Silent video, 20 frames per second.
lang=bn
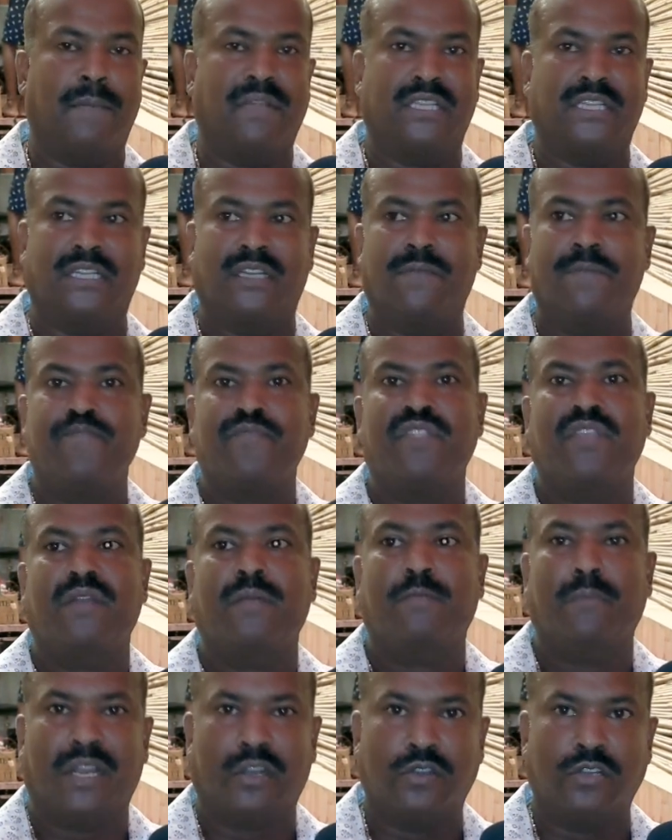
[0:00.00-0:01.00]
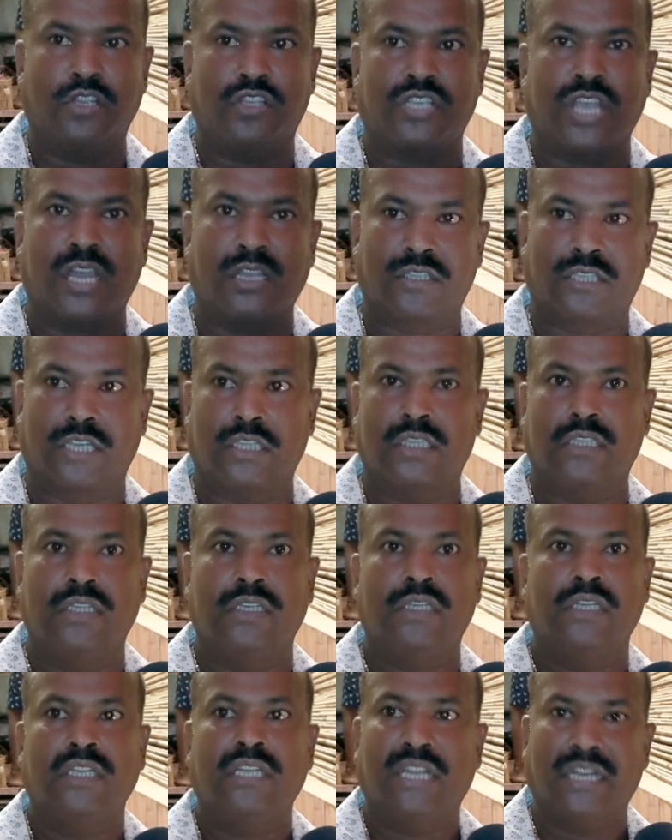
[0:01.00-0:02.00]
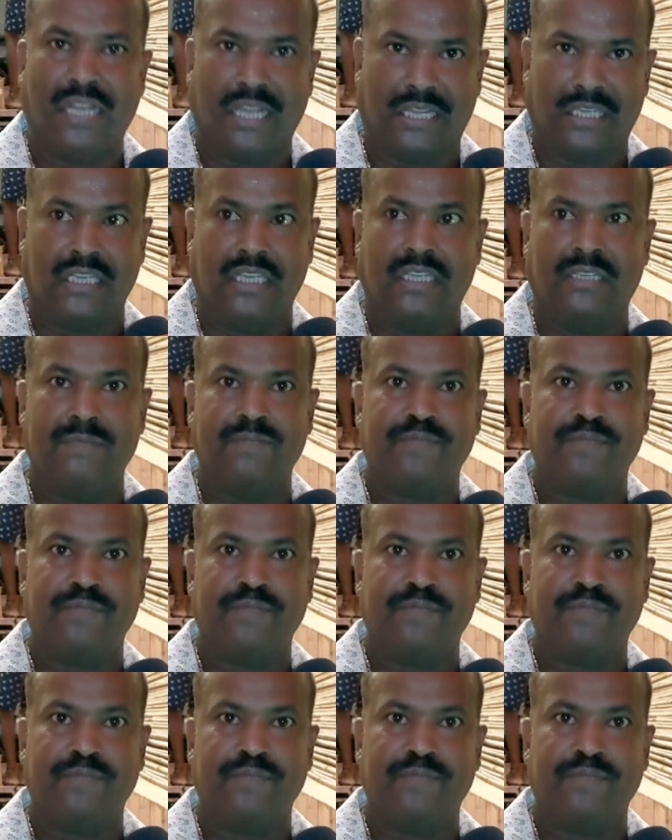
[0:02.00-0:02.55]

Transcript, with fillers: আমাদের মাননীয় সাংসদ এটাকে